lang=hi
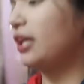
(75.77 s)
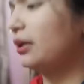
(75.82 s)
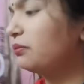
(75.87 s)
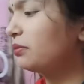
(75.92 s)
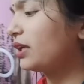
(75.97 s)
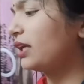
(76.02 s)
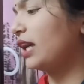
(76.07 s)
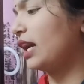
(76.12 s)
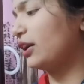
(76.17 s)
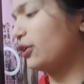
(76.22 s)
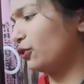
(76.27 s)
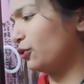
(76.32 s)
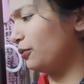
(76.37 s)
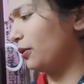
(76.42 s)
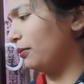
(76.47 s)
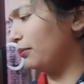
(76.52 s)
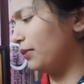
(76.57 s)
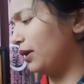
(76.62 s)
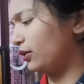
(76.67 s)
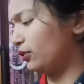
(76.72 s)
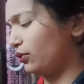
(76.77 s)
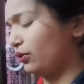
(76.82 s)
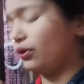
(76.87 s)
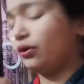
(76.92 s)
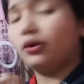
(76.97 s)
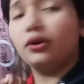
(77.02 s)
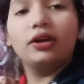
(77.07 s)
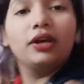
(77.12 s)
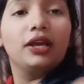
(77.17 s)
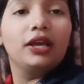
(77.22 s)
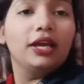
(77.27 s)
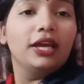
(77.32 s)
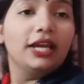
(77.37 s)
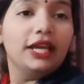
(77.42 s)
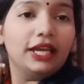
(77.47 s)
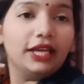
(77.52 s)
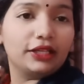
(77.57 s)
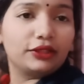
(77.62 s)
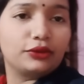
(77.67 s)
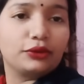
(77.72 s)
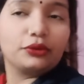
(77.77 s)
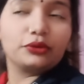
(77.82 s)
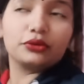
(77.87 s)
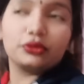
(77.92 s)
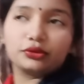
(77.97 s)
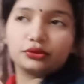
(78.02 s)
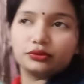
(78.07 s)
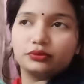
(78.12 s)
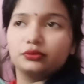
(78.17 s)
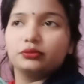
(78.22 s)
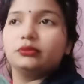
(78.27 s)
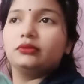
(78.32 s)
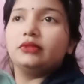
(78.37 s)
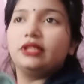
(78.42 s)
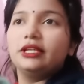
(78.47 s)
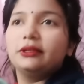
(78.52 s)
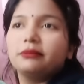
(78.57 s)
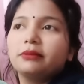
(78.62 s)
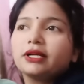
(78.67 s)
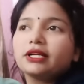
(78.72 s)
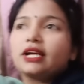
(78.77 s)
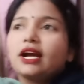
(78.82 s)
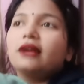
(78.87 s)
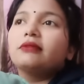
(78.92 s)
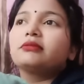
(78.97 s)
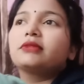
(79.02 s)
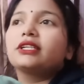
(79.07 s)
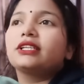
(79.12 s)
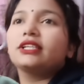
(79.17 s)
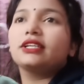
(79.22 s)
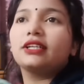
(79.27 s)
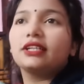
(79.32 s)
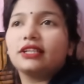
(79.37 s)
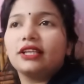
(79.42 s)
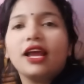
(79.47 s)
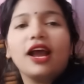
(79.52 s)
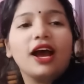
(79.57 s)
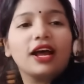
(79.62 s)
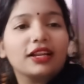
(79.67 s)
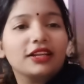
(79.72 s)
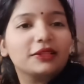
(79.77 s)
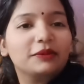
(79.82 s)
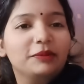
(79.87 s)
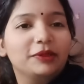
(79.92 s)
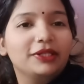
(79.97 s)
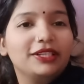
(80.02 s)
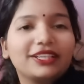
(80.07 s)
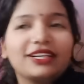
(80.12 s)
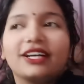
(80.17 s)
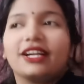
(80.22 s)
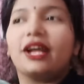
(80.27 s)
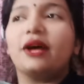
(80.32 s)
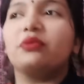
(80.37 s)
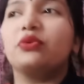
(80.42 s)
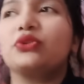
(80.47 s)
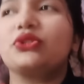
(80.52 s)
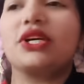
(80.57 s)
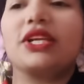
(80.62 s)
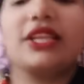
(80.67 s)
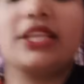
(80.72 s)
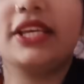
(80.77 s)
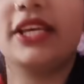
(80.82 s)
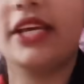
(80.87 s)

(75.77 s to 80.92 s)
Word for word: कम किया करो मम्मा को एक तो दिन भर काम करते करते हालत मेरी ख़राब हो जाती